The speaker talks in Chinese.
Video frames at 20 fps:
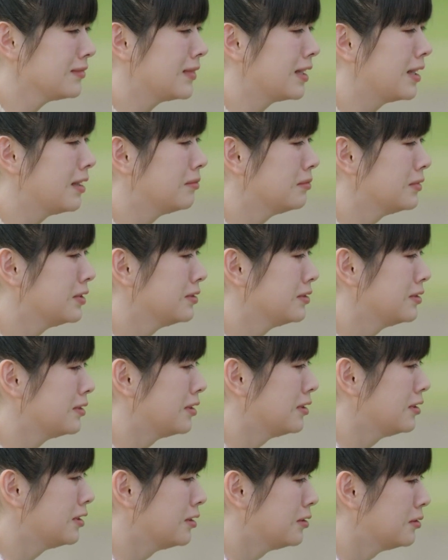他们走
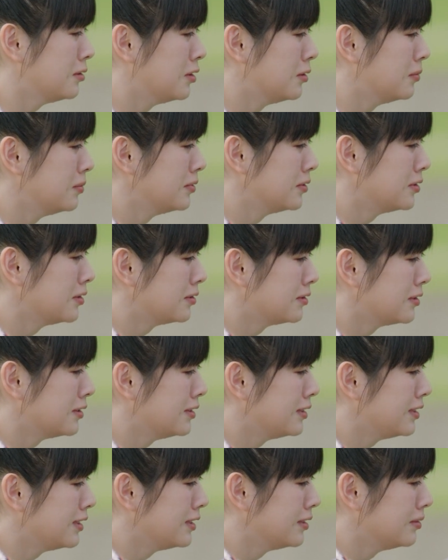了，我不就第
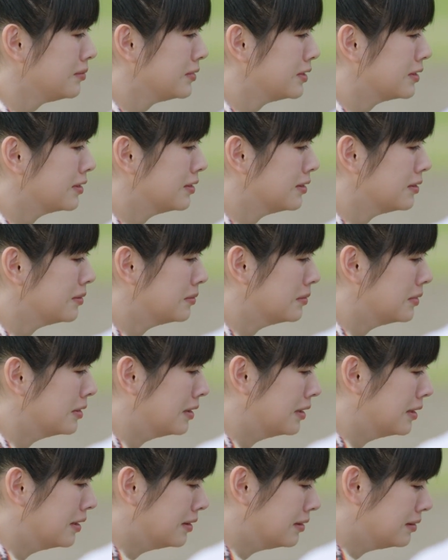一名了
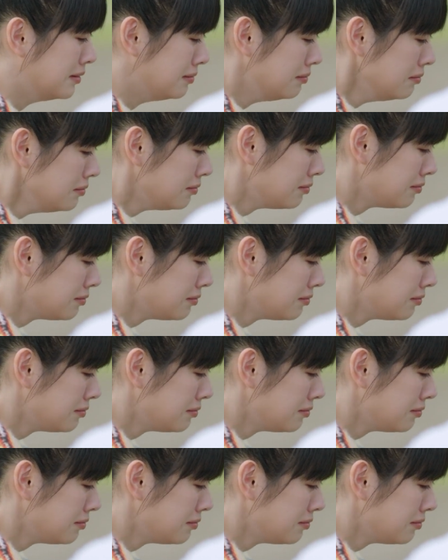吗？